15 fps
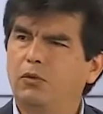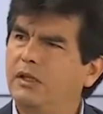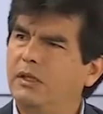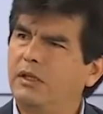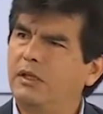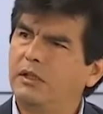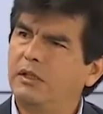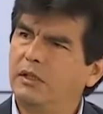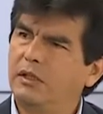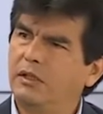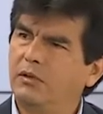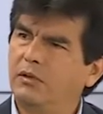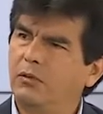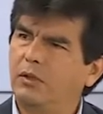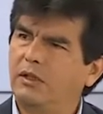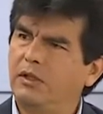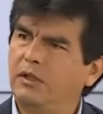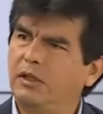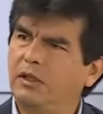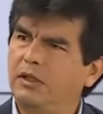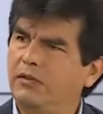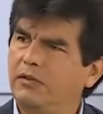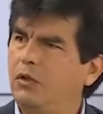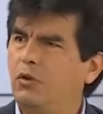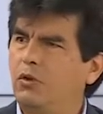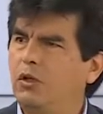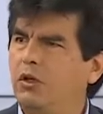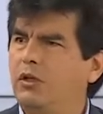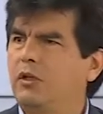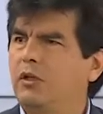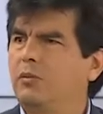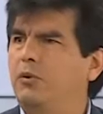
esquina, cinco agentes